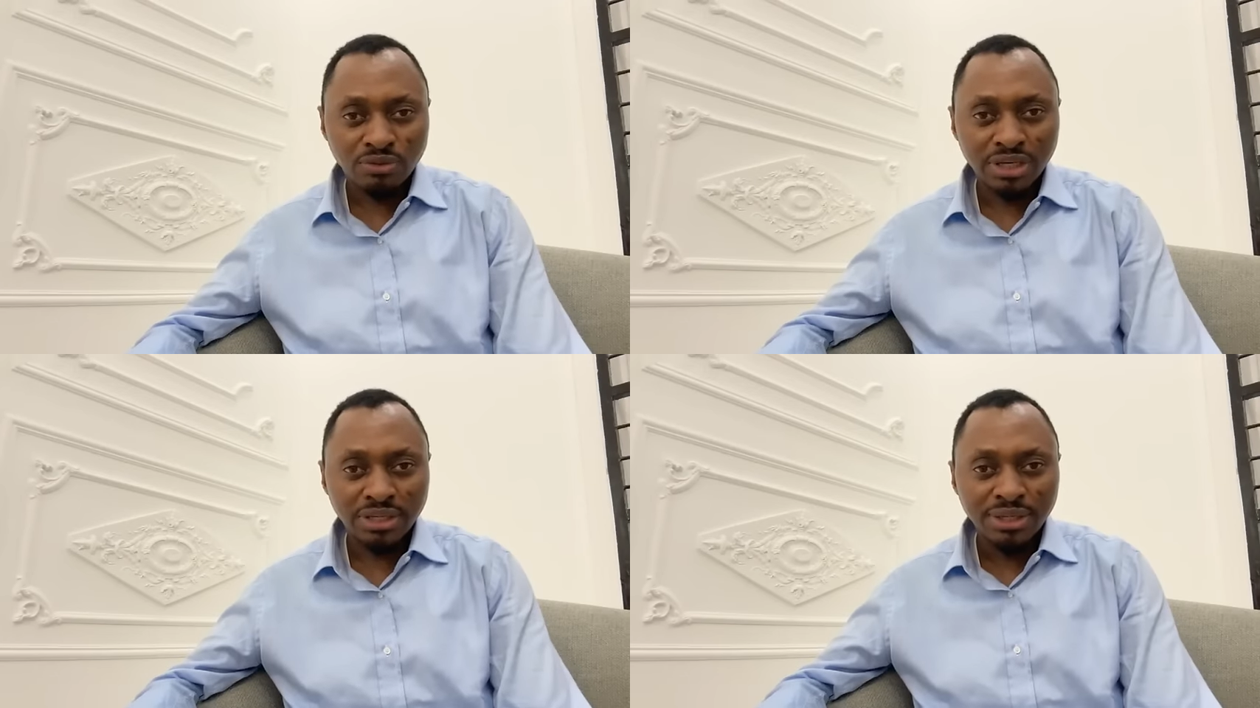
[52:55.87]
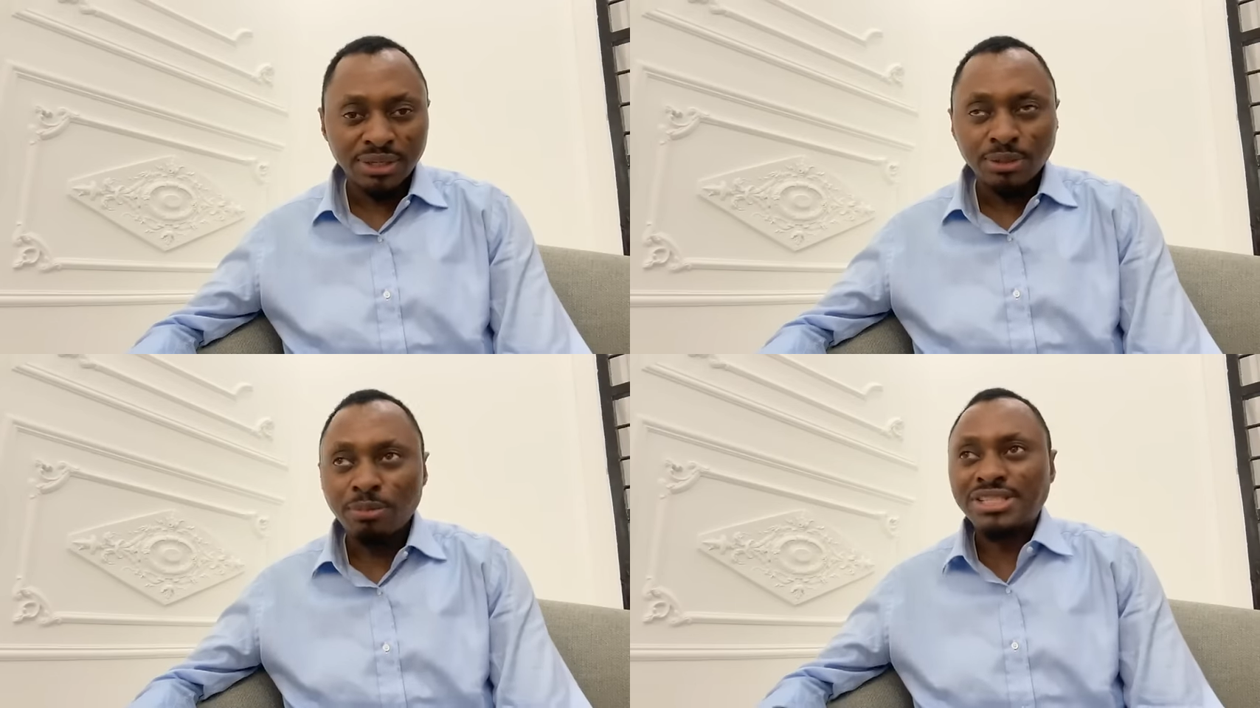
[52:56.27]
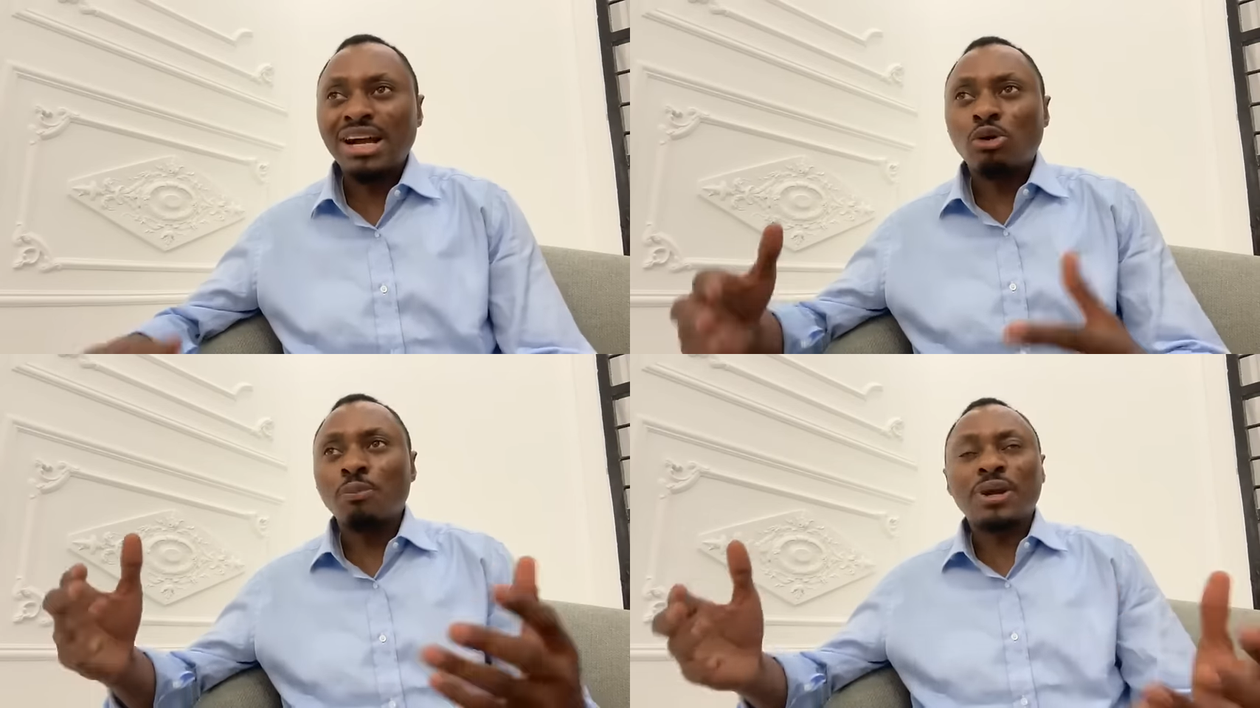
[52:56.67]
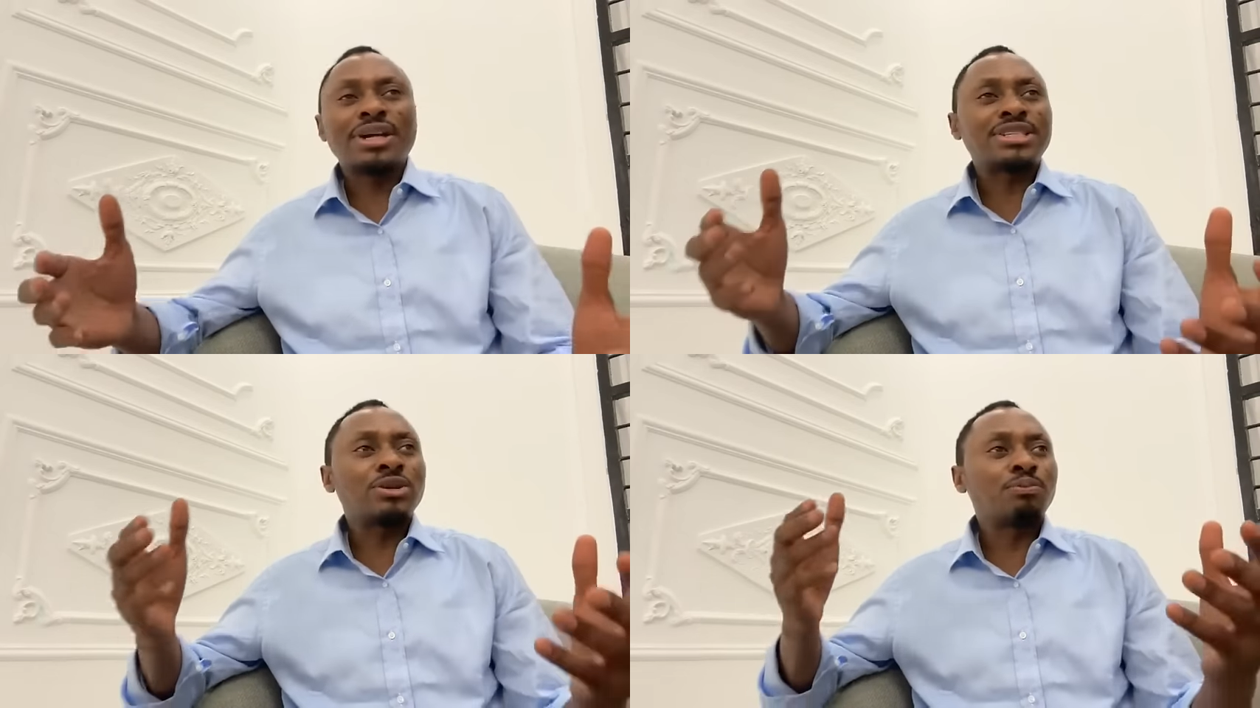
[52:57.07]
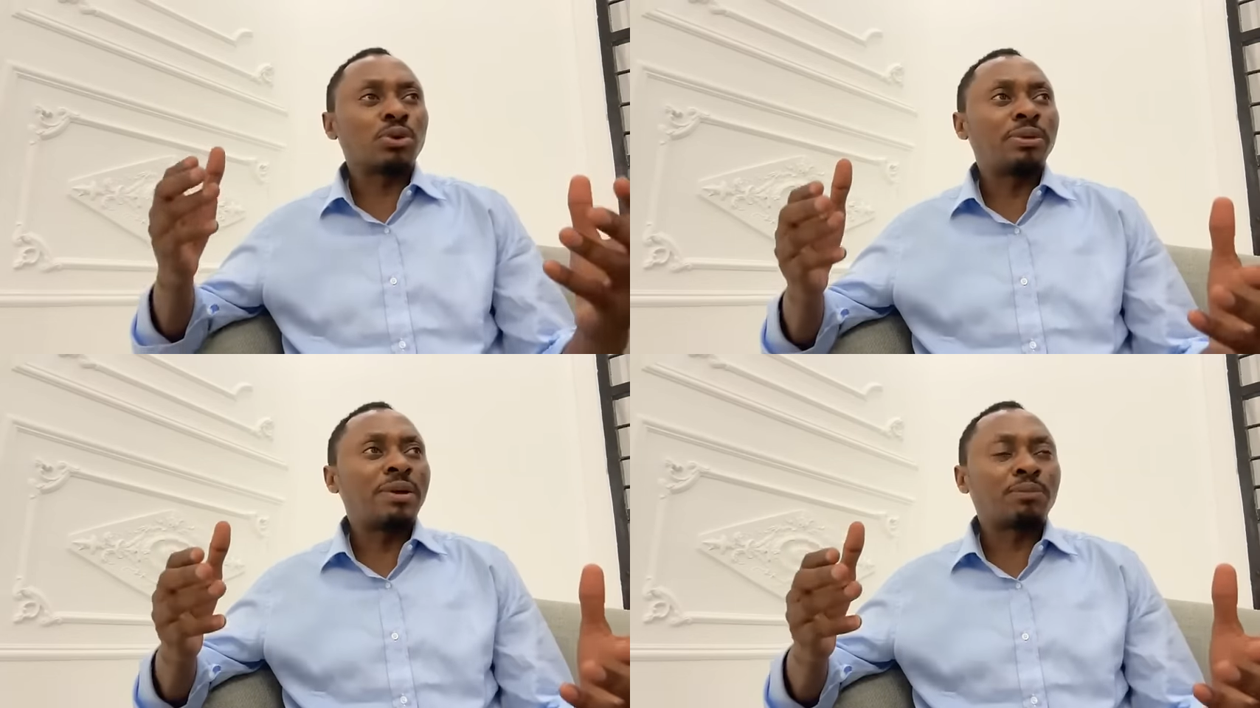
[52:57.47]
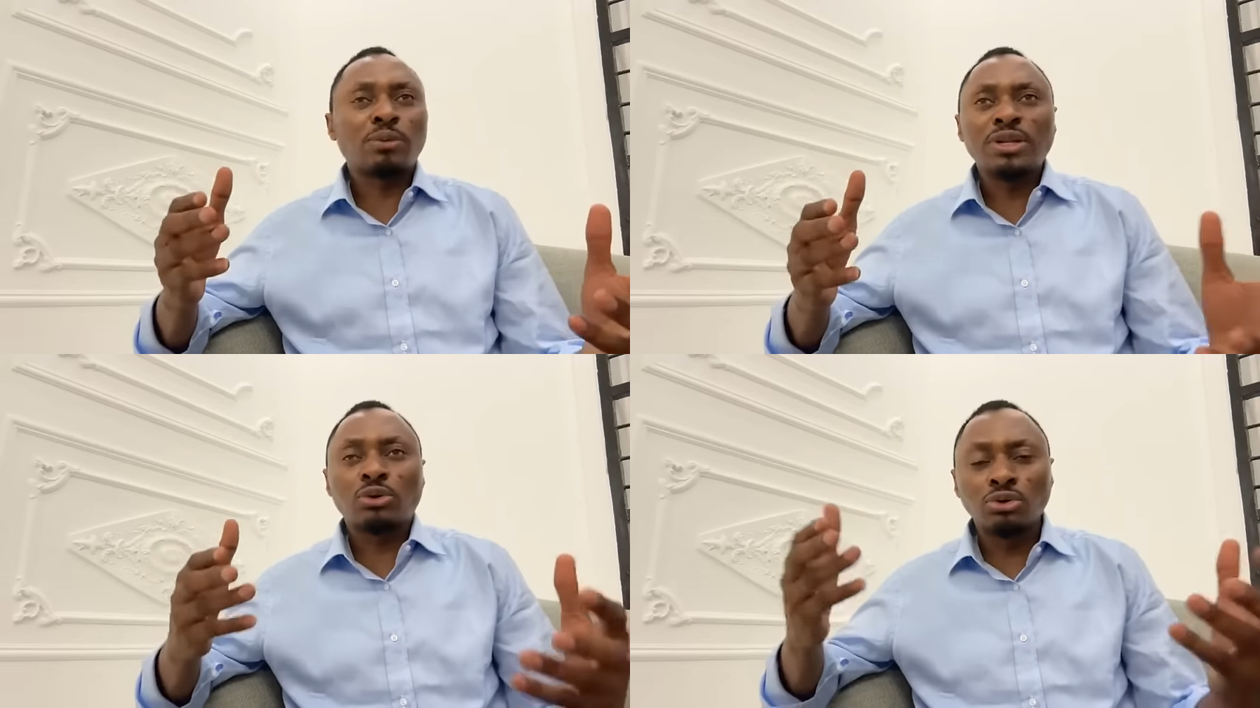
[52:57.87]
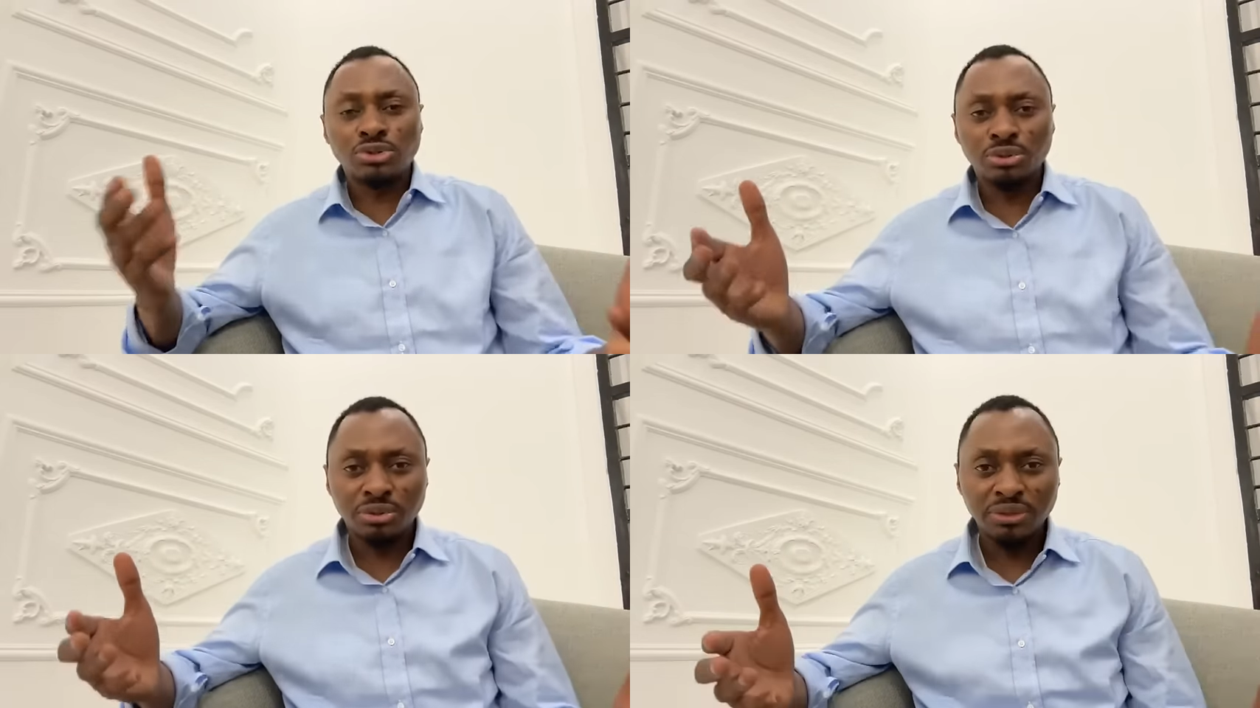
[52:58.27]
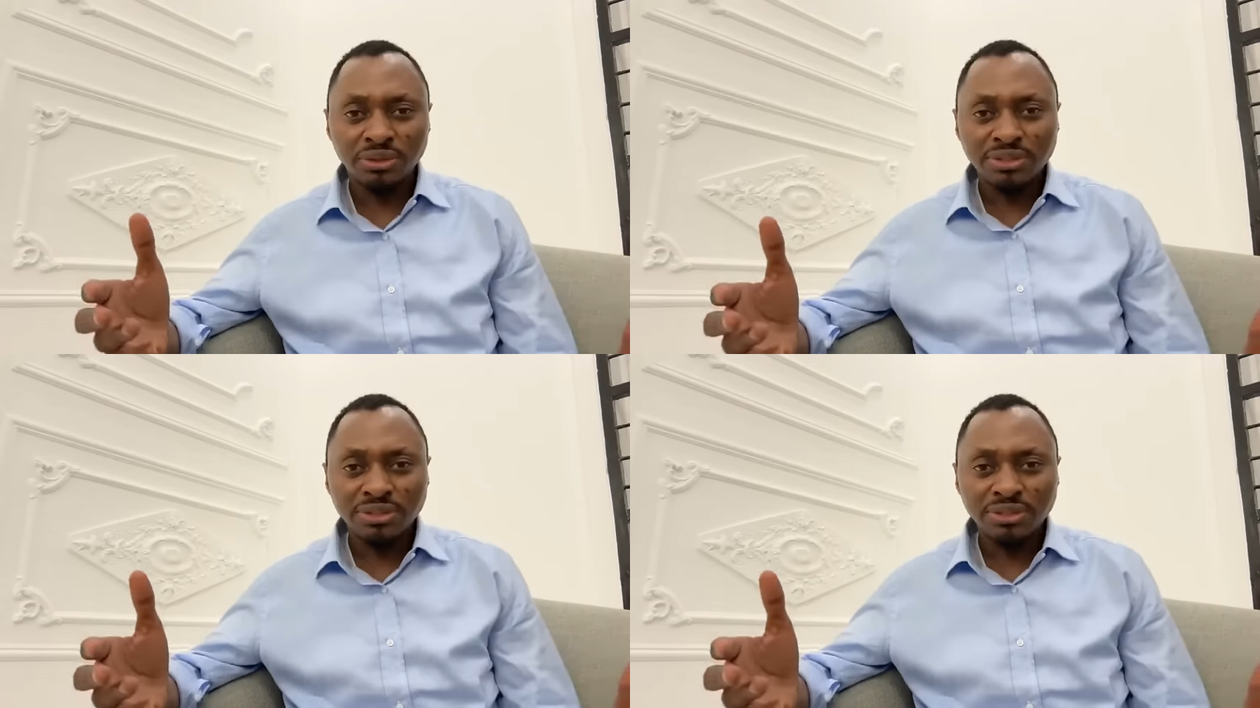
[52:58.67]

Vous voyez. Mais sans comprend que c'est un problème, de culture.